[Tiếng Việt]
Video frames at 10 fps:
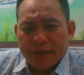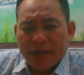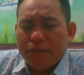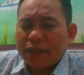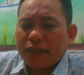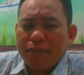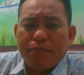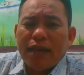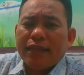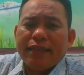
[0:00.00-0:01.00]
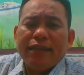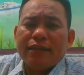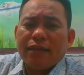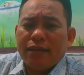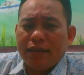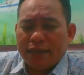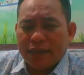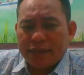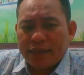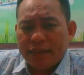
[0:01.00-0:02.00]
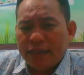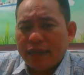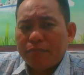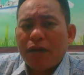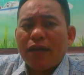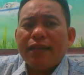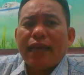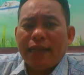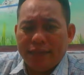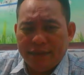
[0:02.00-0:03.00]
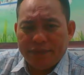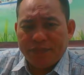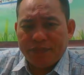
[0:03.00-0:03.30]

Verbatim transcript: mà. mà thấy ma chưa có là thật sự là nó bỏ nó chạy trước